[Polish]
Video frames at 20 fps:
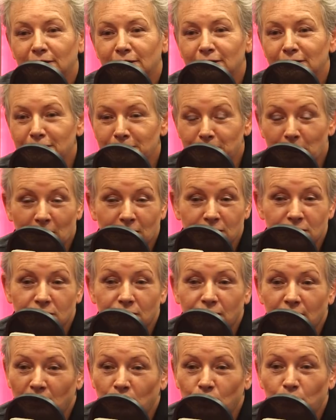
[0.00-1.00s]
Z bardzo
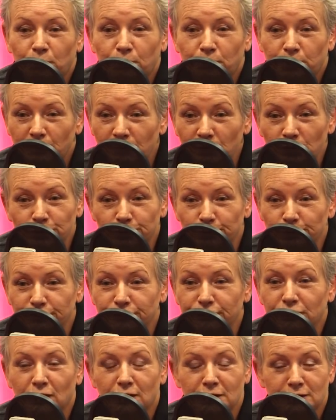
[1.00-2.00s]
wielu powodów.
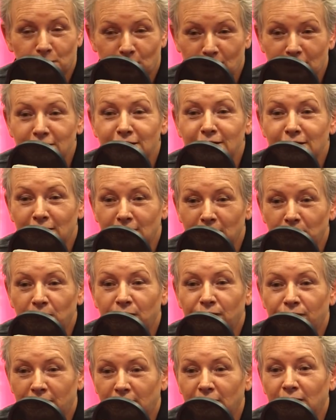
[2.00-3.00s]
To jest między innymi
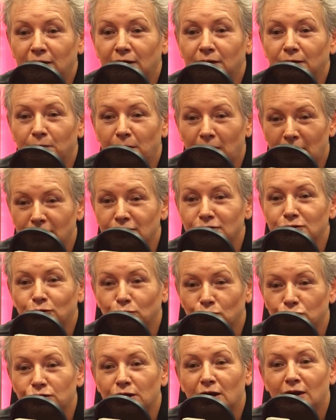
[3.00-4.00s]
wynik bardzo
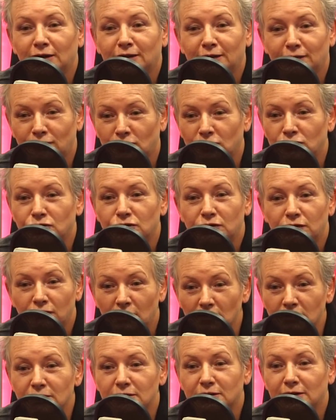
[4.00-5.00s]
dużej aktywności
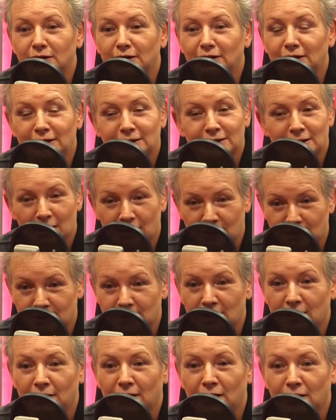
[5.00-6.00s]
wiosny i
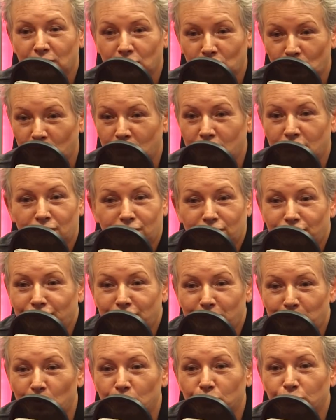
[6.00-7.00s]
zachęcania do
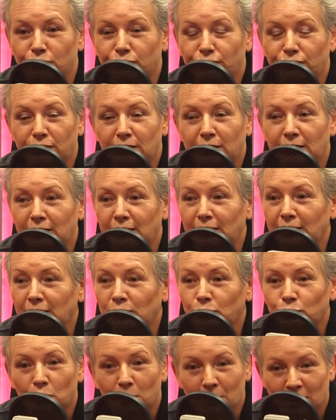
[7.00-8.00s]
wyborów i
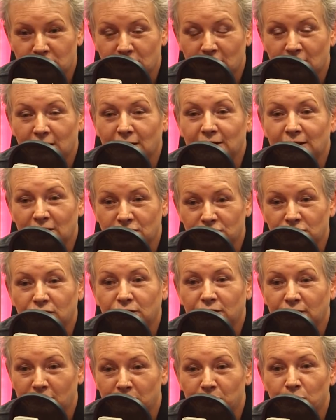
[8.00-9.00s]
tłumaczenia, dlaczego
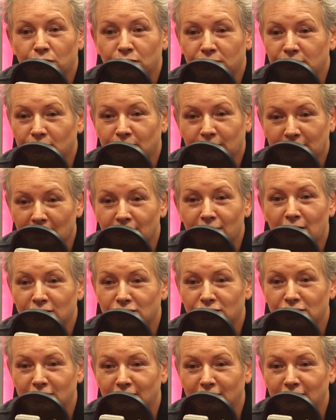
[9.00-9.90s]
te wybory są tak ważne.